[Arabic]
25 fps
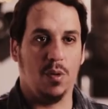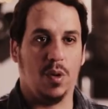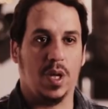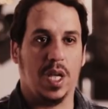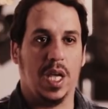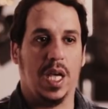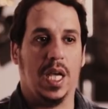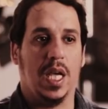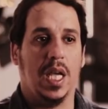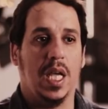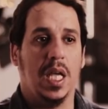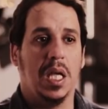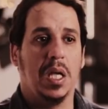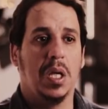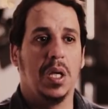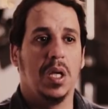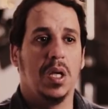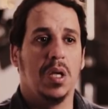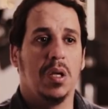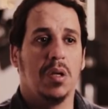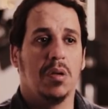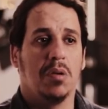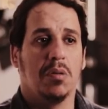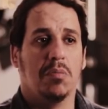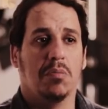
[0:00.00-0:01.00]
فكاهي
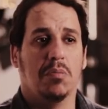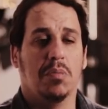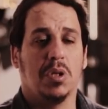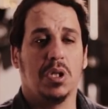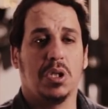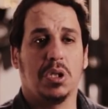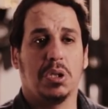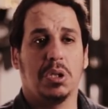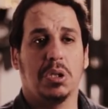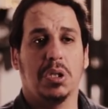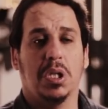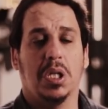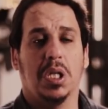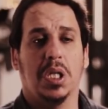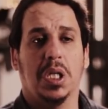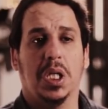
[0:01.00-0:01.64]
باش